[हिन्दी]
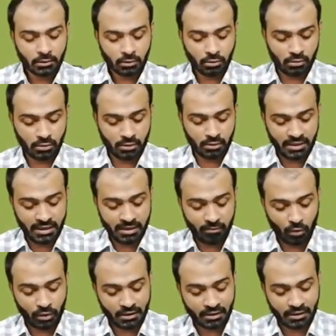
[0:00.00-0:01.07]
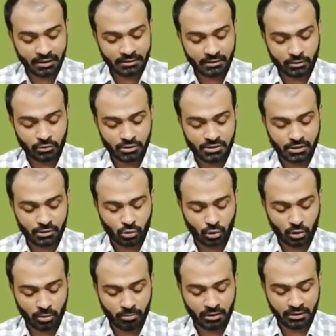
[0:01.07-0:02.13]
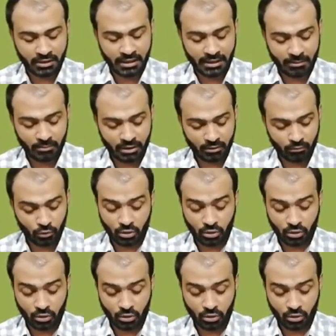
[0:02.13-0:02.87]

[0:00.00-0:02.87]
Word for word: तो ये वाटर के अंदर जो इसकी सोलेबिलिटी है बेटा वो